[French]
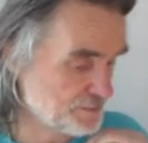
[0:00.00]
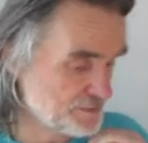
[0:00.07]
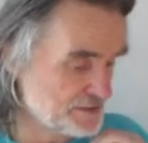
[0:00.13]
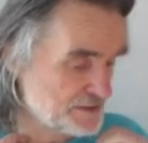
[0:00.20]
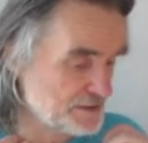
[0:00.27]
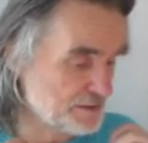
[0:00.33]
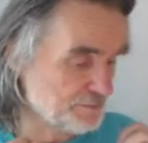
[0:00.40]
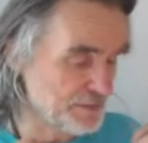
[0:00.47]

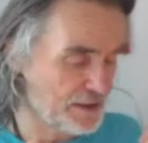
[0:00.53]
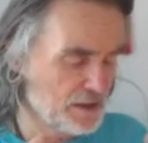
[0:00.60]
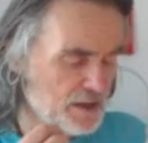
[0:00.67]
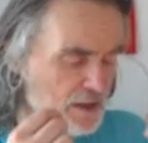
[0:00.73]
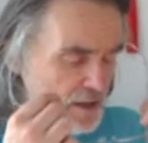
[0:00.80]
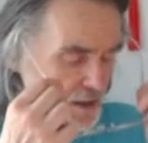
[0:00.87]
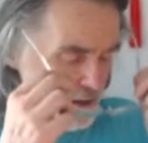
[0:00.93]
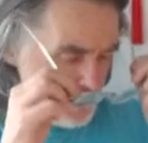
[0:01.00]
s'il a pas,
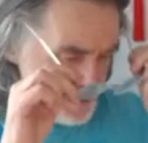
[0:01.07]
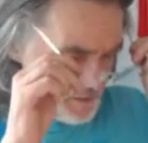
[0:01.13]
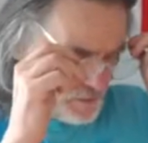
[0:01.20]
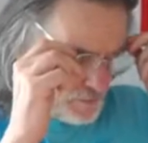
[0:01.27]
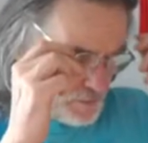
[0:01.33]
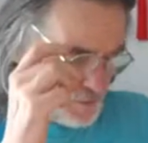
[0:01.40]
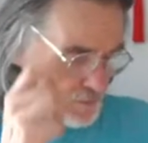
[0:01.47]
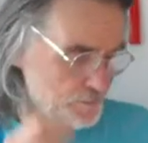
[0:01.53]

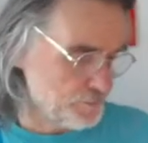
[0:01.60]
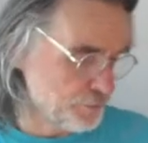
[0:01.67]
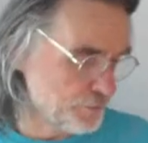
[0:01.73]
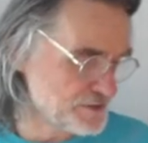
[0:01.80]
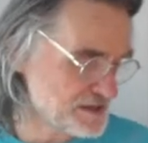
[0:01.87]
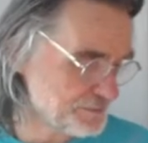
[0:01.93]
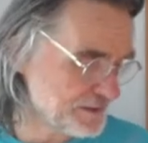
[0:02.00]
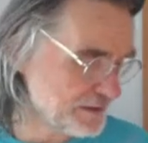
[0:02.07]

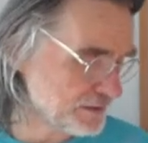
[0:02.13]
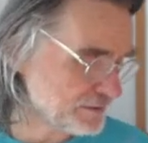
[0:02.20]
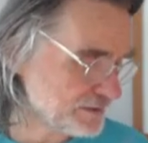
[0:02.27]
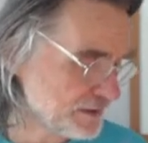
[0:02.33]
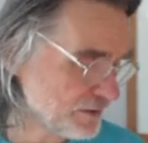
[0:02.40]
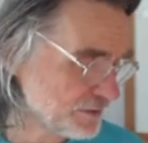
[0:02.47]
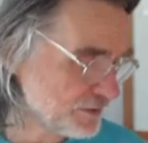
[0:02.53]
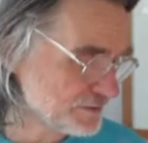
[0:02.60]
est
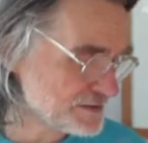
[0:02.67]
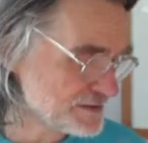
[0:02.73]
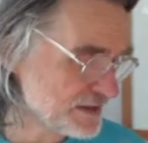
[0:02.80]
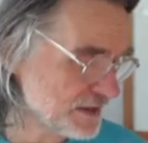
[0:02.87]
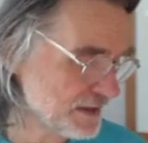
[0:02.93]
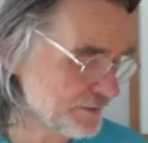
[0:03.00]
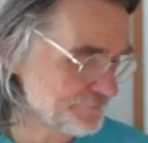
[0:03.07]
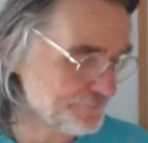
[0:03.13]
rentré en
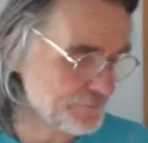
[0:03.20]
cancer,